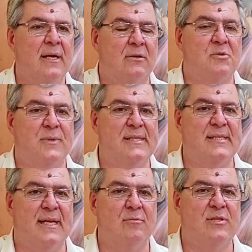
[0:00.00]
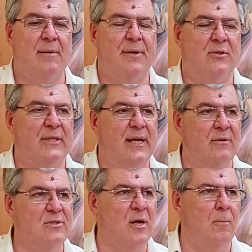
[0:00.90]
Nós precisamos temer.
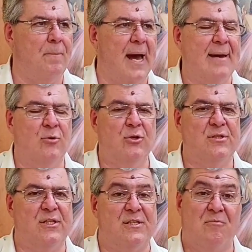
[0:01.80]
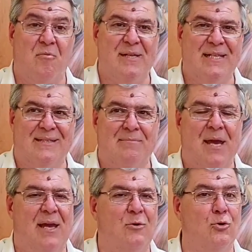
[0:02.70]
Deus é um pai amorosíssimo, mas ele
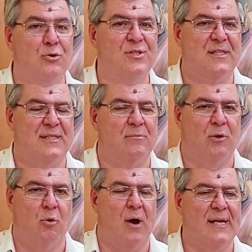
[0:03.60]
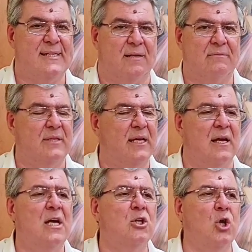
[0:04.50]
também é rigorosíssimo, e com razão, tem
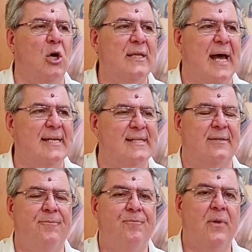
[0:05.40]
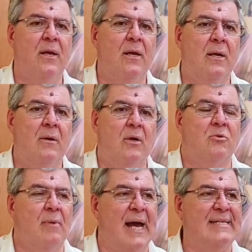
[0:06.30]
toda a razão.
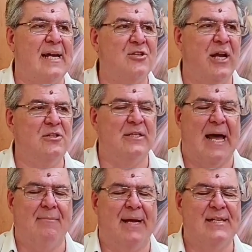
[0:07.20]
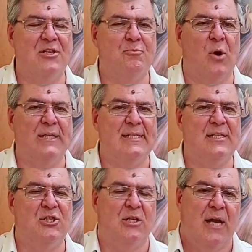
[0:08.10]
Quanto mais a gente dá, mais a gente pode
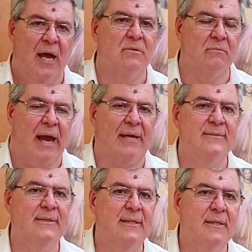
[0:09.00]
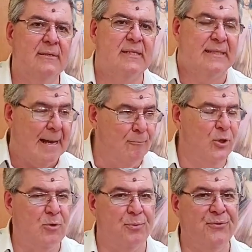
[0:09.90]
exigir. É ou não é? Você dá
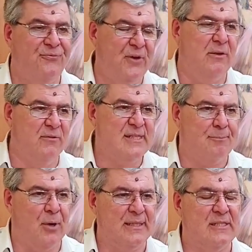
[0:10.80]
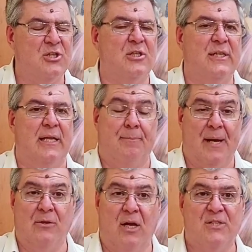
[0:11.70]
muito para um filho, você pode exigir dele.
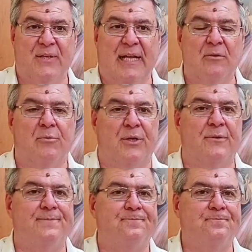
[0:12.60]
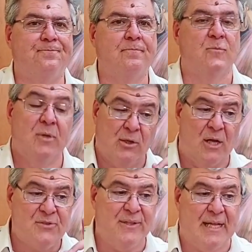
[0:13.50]
Para nós foi dado muito. Para
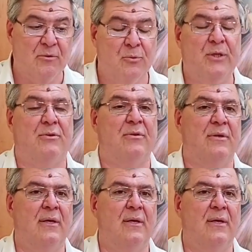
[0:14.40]
nós foi dado muito.